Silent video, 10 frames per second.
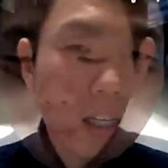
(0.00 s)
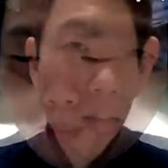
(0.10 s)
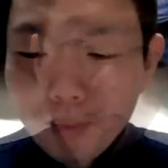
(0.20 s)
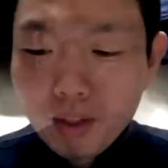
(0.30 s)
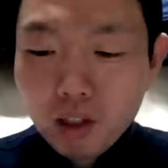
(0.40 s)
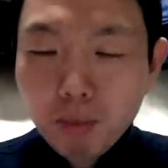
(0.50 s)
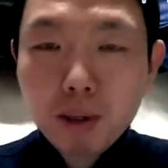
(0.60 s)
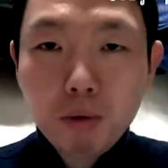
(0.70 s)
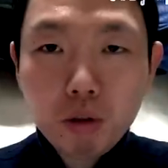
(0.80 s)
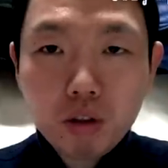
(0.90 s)
길을 잃어. 첫
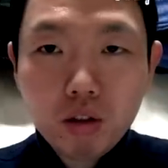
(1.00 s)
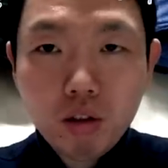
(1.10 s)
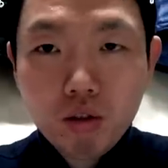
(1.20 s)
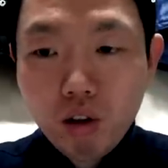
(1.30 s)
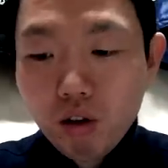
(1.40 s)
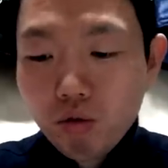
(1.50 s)
번째 표현은 그거였고요.